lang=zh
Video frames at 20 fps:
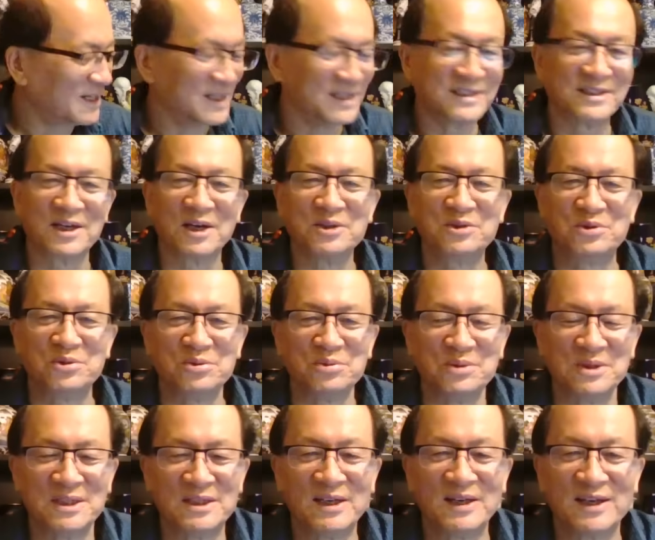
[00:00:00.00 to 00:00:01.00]
这想
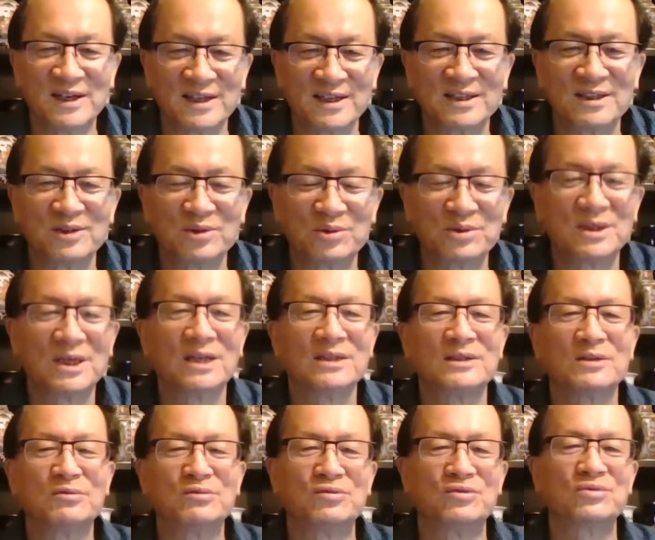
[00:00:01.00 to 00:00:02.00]
举县啊，举县
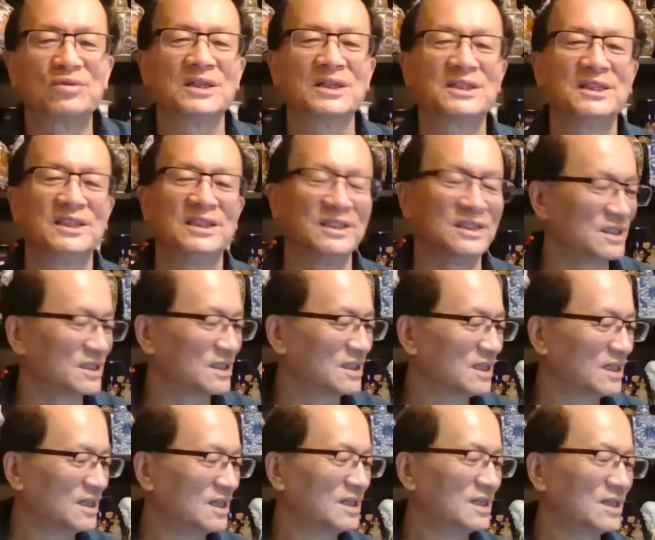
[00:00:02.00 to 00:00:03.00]
这武装起义，
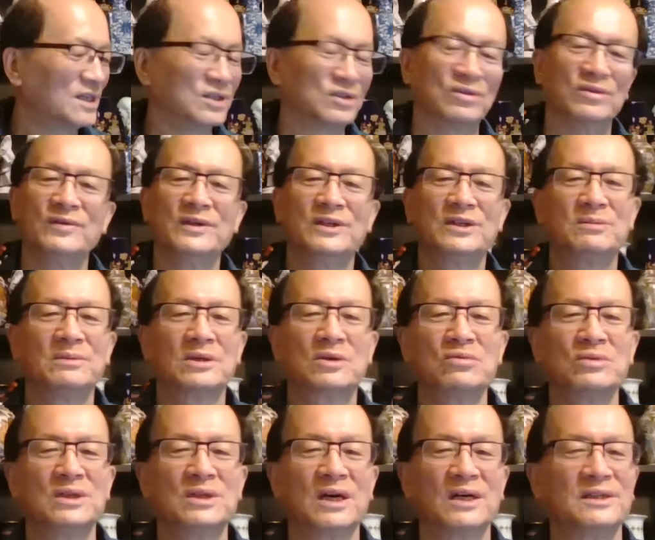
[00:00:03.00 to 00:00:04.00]
所以为什么
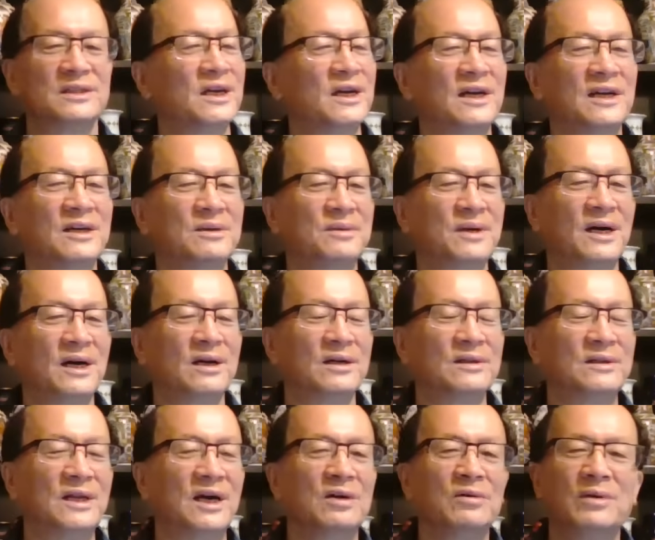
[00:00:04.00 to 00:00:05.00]
共党却害怕？
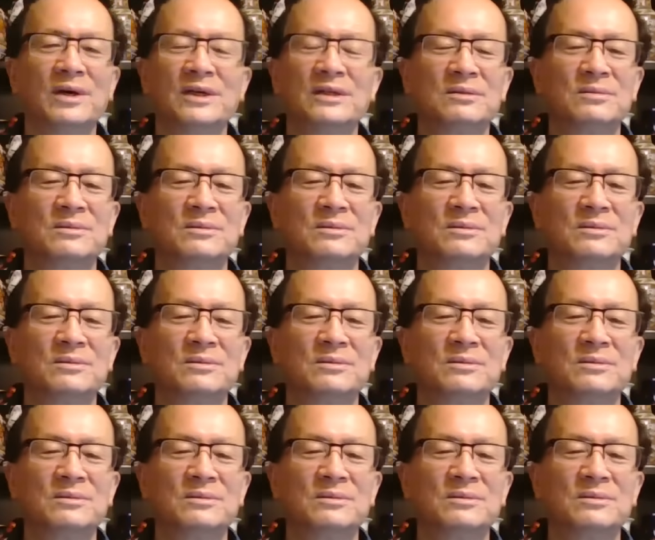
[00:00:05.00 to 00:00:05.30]
难